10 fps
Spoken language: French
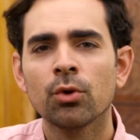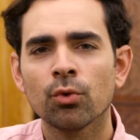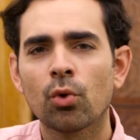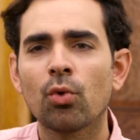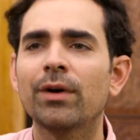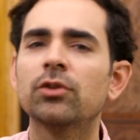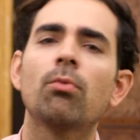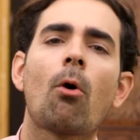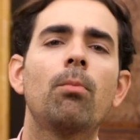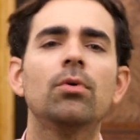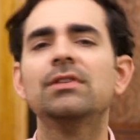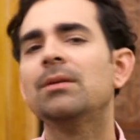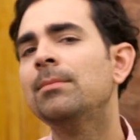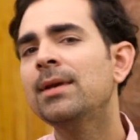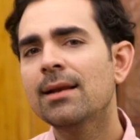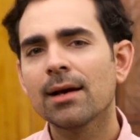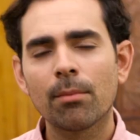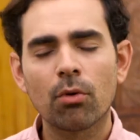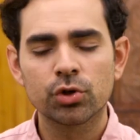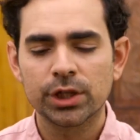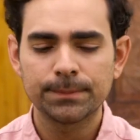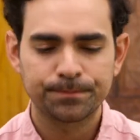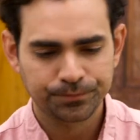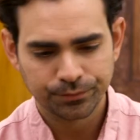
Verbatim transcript: Donc on va te proposer mille et un projets